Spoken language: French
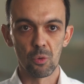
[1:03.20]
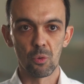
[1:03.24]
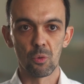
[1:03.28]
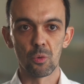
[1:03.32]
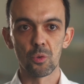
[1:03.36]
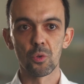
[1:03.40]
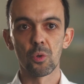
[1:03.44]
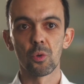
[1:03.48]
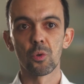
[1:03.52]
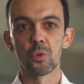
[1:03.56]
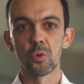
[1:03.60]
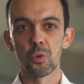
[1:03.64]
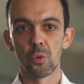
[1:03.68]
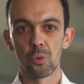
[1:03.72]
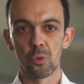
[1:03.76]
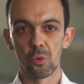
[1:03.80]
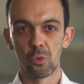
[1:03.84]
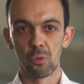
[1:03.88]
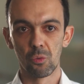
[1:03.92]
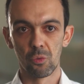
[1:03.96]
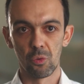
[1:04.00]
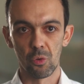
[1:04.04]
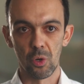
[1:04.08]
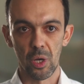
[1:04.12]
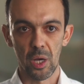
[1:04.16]
de construction
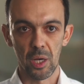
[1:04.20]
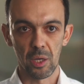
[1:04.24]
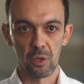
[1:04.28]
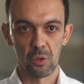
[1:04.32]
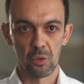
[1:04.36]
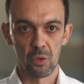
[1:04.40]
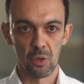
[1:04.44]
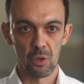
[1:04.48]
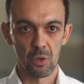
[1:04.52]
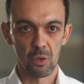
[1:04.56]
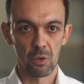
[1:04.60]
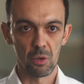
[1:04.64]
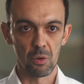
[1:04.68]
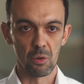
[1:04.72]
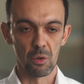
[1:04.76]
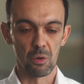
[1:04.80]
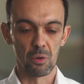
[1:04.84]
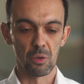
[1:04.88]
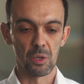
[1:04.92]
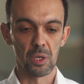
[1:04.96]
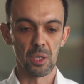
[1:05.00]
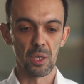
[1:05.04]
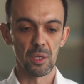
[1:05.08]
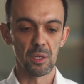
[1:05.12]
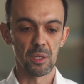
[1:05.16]
de nouveaux réacteurs
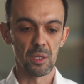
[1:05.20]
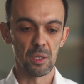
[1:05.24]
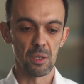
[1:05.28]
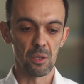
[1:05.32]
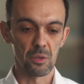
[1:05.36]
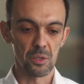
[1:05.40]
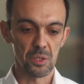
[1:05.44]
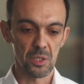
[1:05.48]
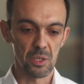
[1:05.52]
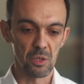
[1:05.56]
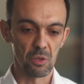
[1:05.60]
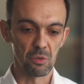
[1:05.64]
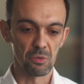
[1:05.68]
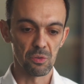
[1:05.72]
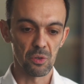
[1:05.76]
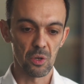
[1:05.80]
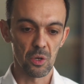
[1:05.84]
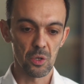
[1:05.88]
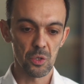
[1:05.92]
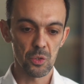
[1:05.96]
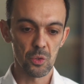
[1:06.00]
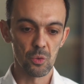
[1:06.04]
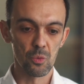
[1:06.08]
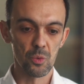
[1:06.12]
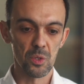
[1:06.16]
euh, qui a été lancé en
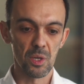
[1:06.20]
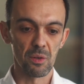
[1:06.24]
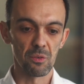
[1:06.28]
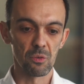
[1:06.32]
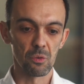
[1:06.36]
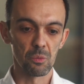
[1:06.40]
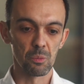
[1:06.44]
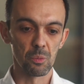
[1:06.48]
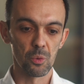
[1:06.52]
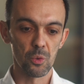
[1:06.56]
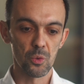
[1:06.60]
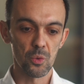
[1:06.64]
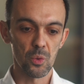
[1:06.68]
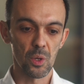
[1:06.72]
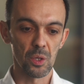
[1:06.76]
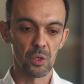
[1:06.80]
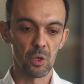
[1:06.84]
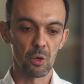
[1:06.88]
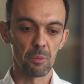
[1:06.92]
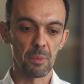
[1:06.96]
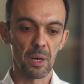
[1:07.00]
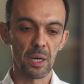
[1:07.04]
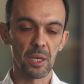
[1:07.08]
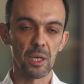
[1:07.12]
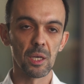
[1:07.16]
France, nous avons besoin
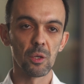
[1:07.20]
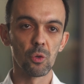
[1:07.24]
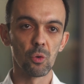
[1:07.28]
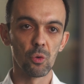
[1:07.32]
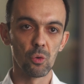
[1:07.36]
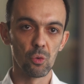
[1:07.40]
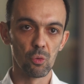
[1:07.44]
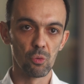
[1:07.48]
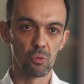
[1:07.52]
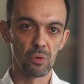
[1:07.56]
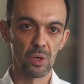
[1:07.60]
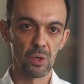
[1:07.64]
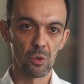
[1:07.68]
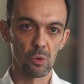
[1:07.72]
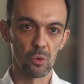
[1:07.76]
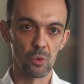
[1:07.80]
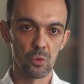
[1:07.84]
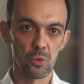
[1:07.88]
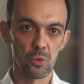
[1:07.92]
d'embarquer de nouvelles